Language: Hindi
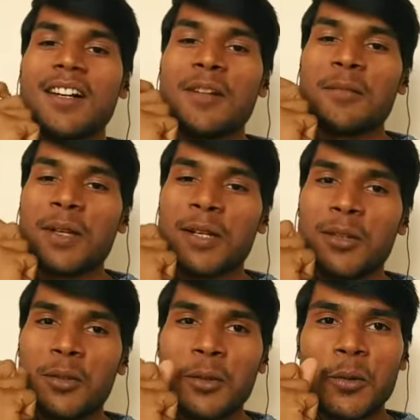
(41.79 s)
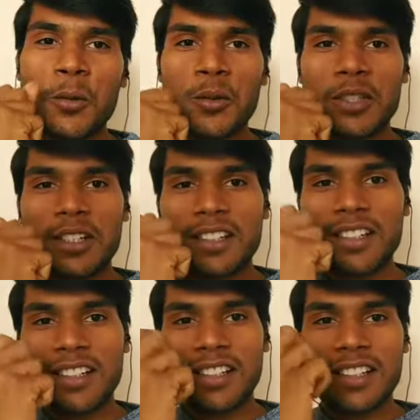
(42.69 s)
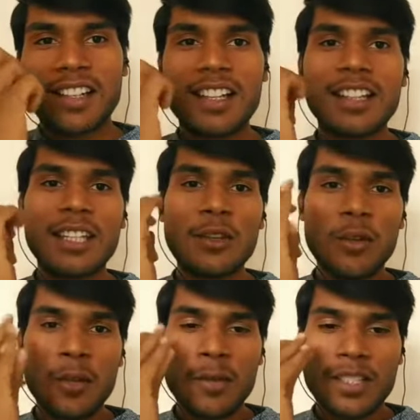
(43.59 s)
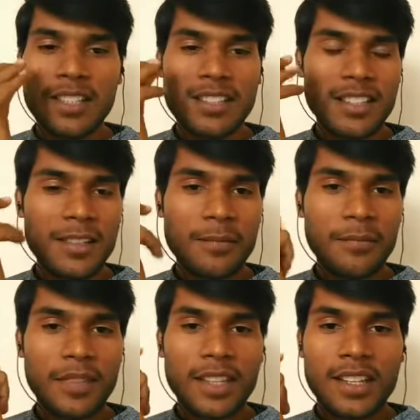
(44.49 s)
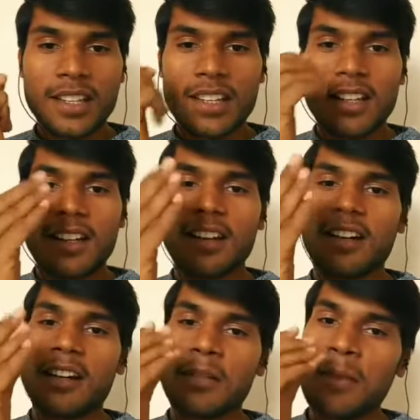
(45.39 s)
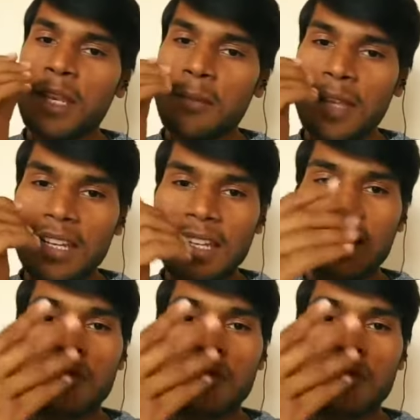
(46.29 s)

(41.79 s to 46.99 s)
परंतु कुछ गलतियों की वजह से आ, मैंने पहले कभी